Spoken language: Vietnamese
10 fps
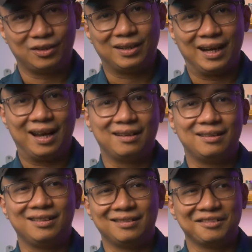nó khá
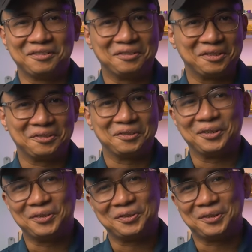là nó,
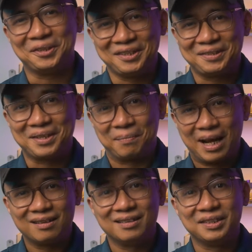nó, nó đậm
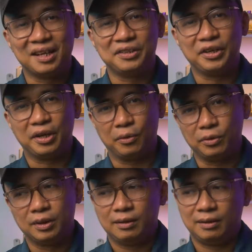đặc hơn rất là nhiều.
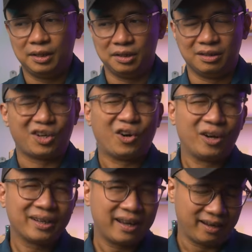Thì
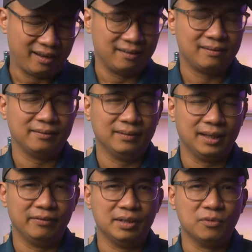có thể
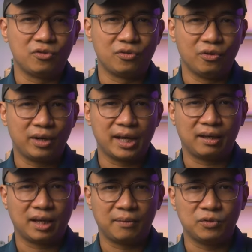là với một số các
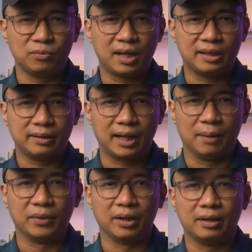anh em chúng ta sẽ
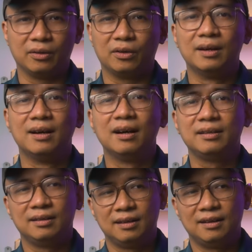cảm thấy nó
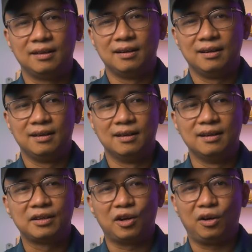hơi
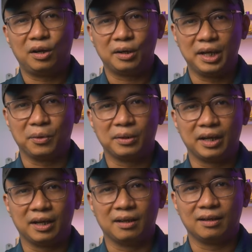hơi khó để có
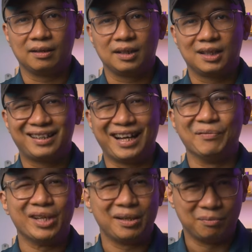thể
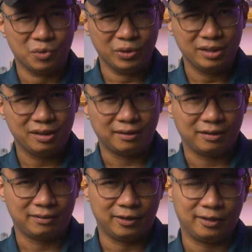cảm nhận được mùi hương
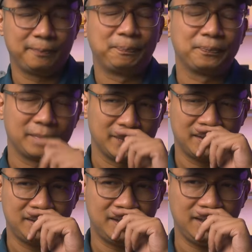đó.
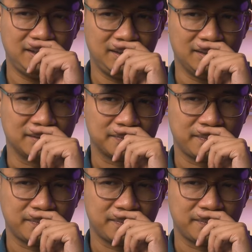Thì